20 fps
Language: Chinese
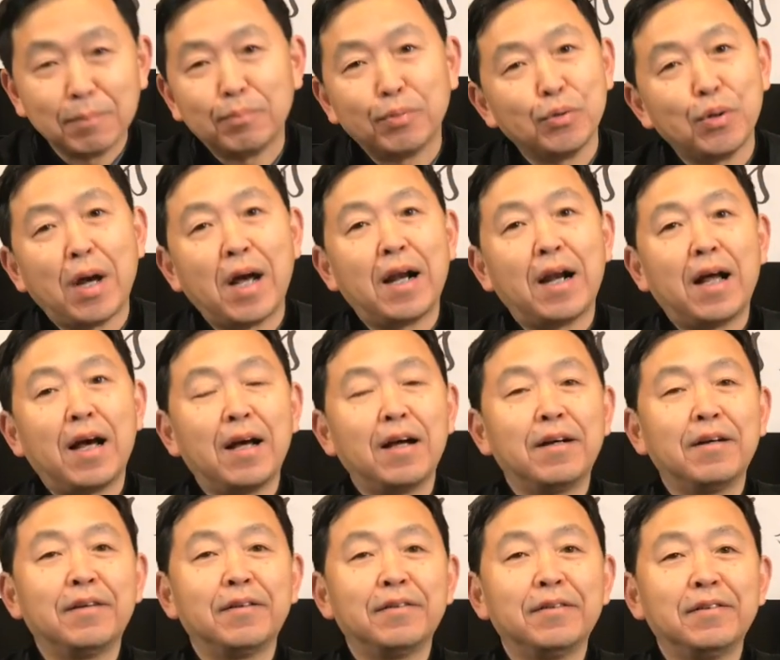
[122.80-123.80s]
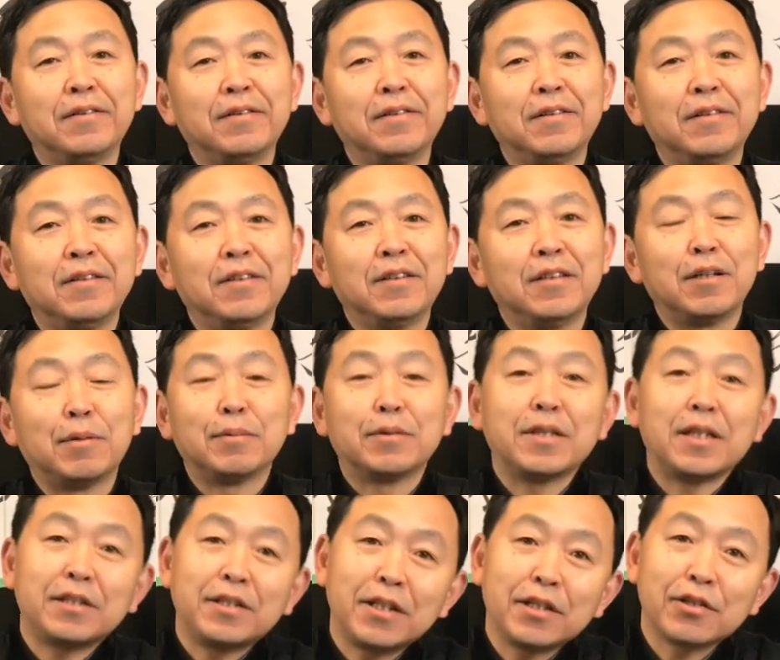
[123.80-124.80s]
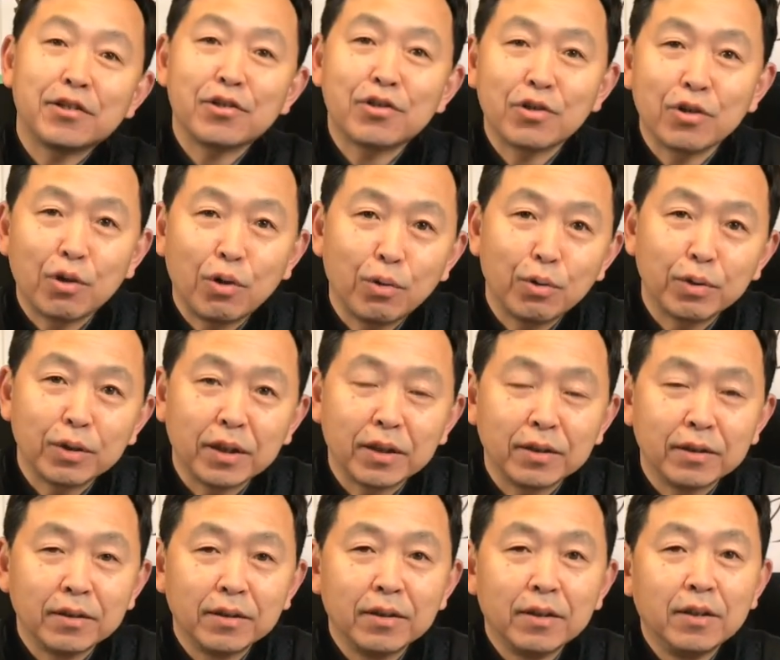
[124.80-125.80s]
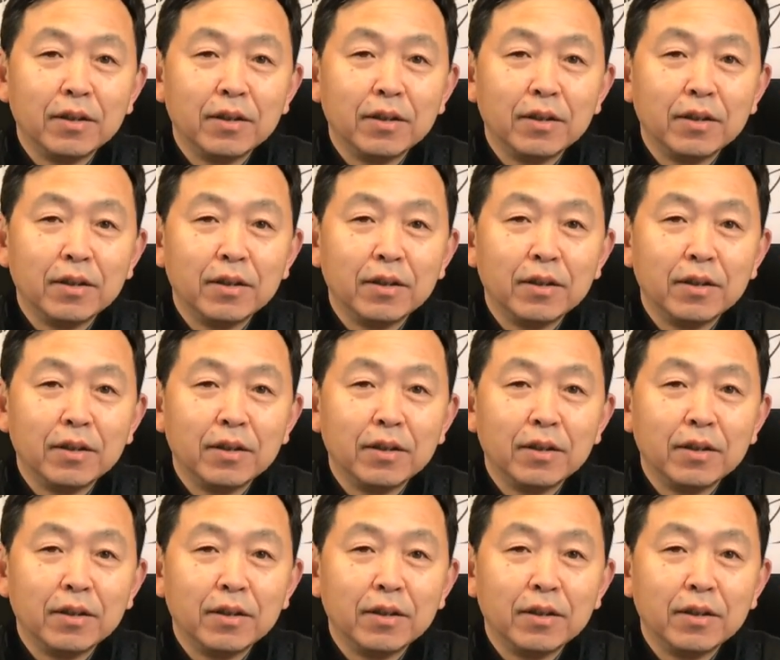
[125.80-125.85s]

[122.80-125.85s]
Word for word: 不远了。那么在这个时候呢？